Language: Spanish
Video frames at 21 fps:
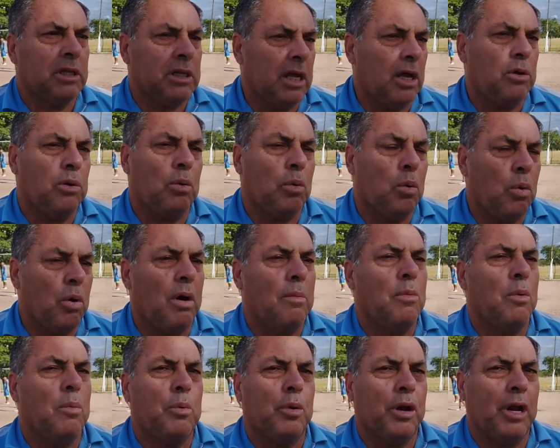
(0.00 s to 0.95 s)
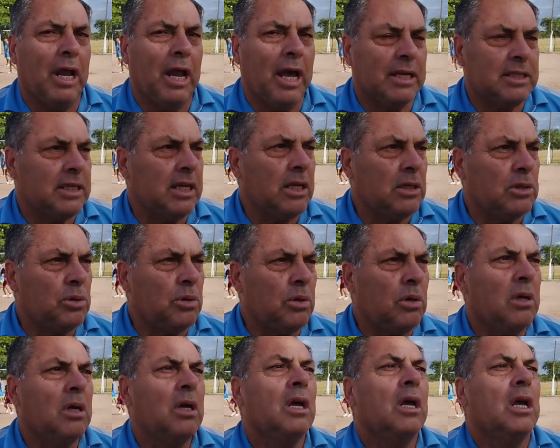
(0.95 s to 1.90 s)
Este año jugamos por el
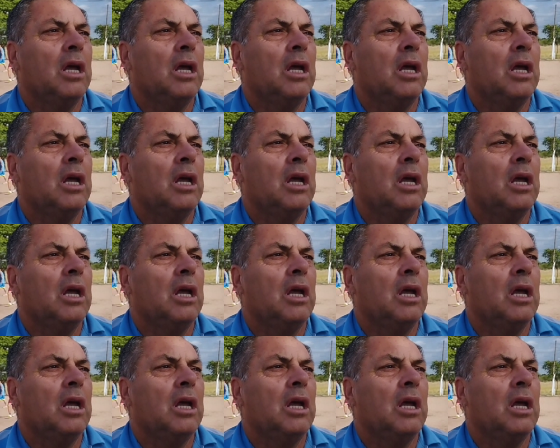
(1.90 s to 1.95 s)
ascenso